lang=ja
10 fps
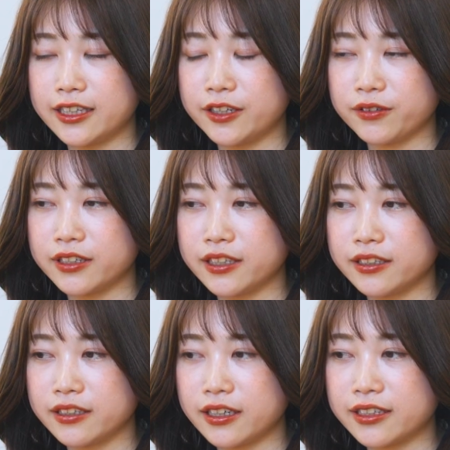いろん
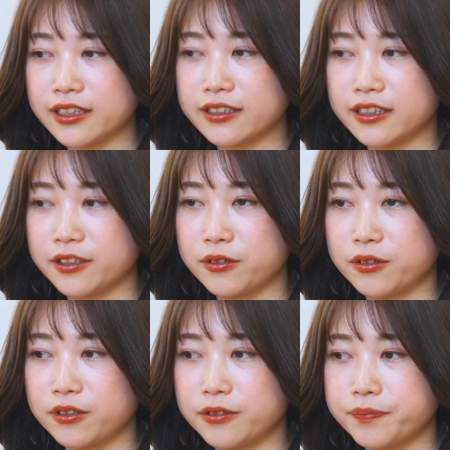な方々に
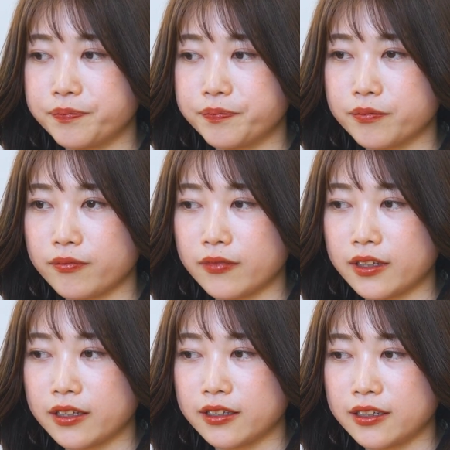こ
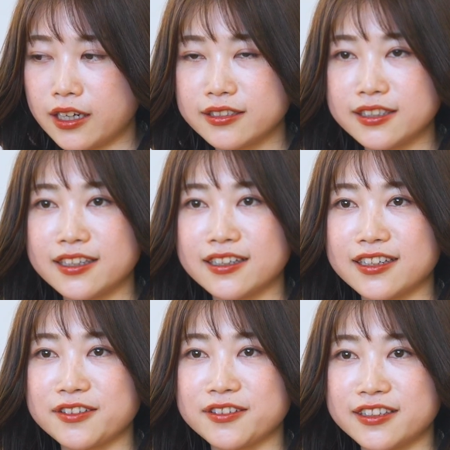う学生だか
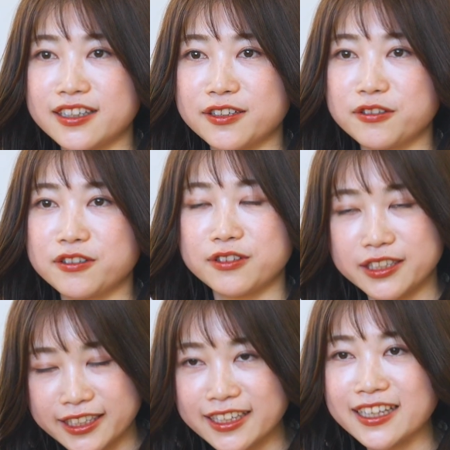らといってこう
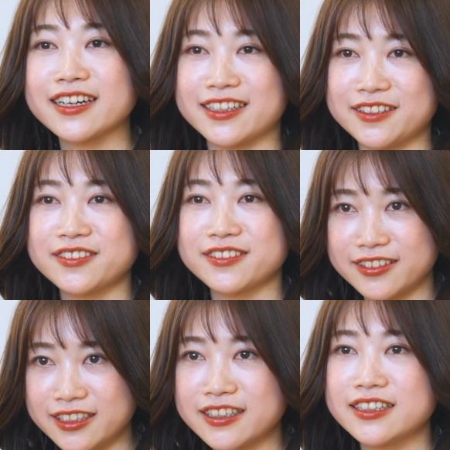聞きながらという
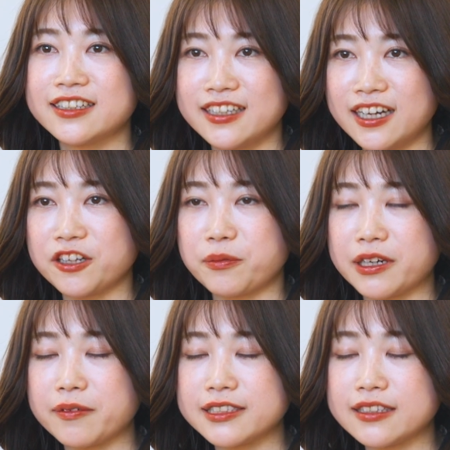か、うん、あの
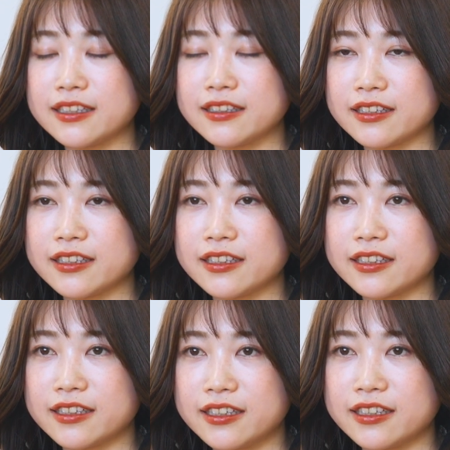学ばせていただきな
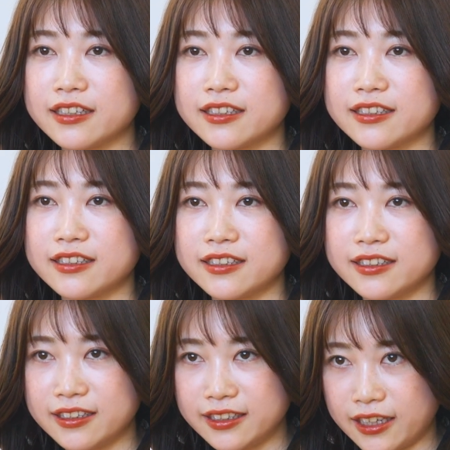がら
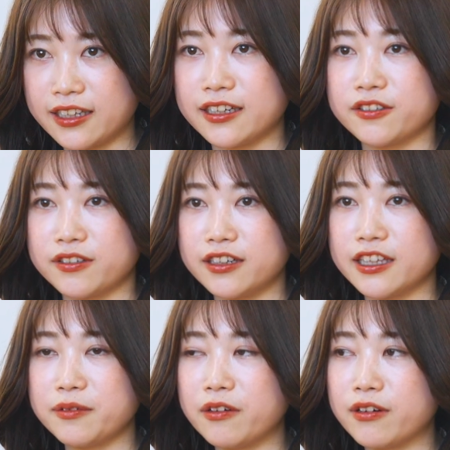行けたりとか
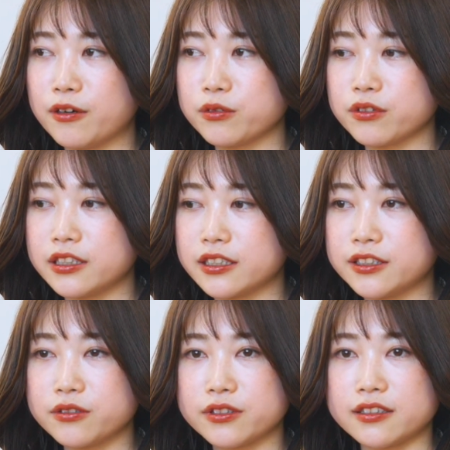今は本当に資
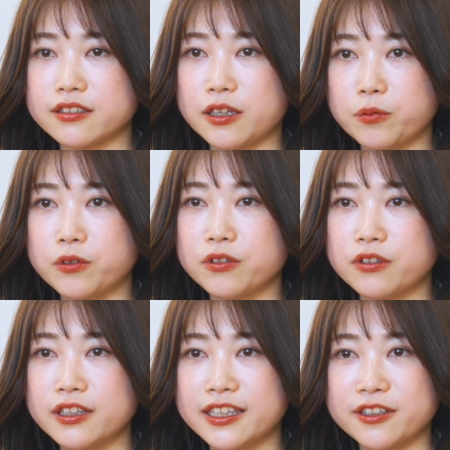金調達でも
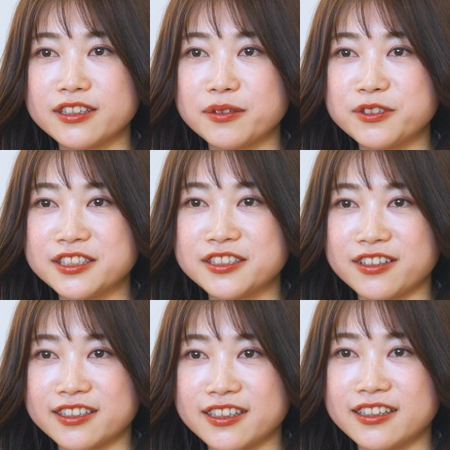いろんな VC の
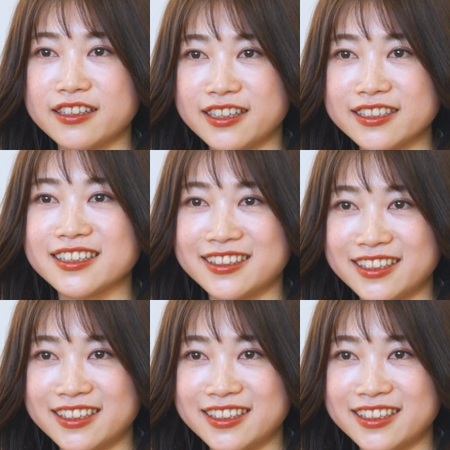方がいらっしゃっ